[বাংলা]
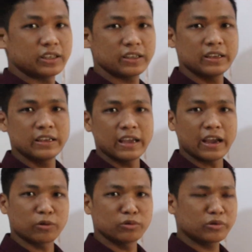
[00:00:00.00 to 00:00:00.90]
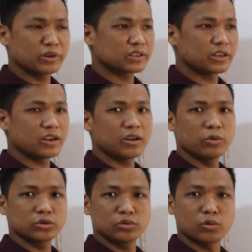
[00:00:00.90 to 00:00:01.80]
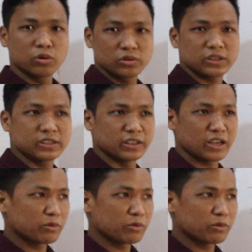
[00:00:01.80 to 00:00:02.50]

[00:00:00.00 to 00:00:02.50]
হচ্ছে কোনো একটা বস্তু ঘুরতেছে